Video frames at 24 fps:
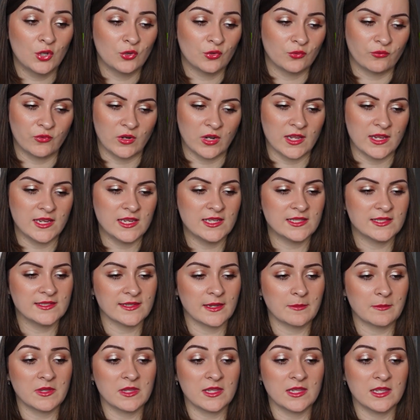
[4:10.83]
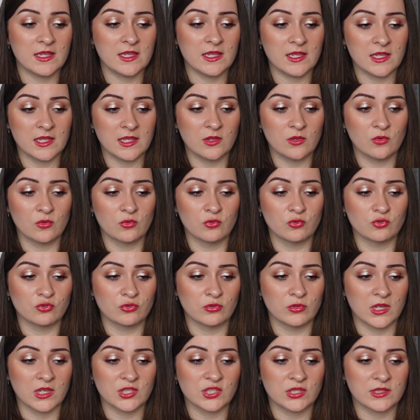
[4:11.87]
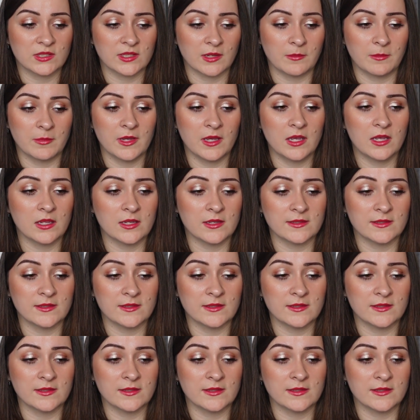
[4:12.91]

Donc voilà, il est terminé et euh, je ne le rachèterai pas.